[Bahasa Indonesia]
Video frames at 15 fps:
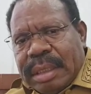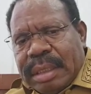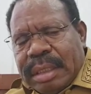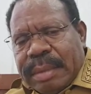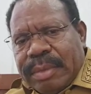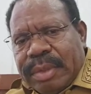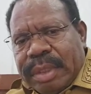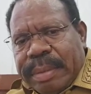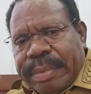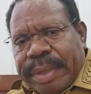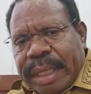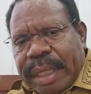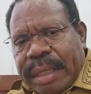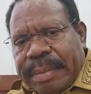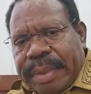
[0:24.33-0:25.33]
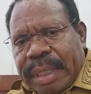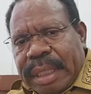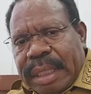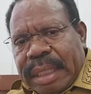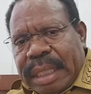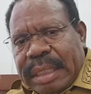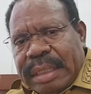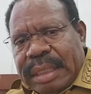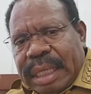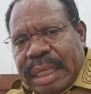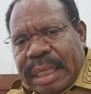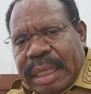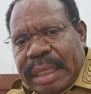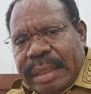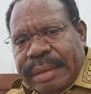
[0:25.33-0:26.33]
saya mau sampaikan pernyataan
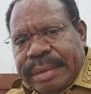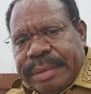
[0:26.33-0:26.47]
saya